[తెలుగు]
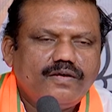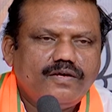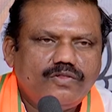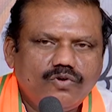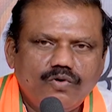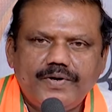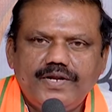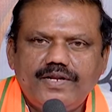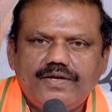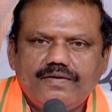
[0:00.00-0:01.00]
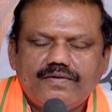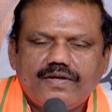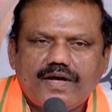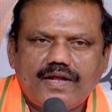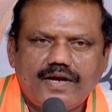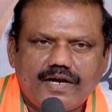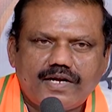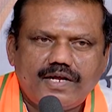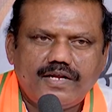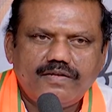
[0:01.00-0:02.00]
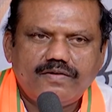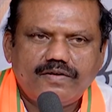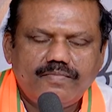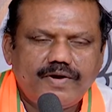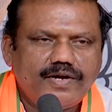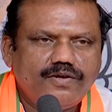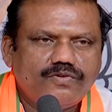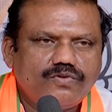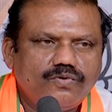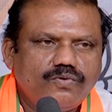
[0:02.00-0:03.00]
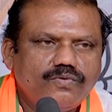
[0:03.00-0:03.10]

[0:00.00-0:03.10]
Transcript: ఈ దోపిడీని అరికట్టాలని డిమాండ్ చేస్తూ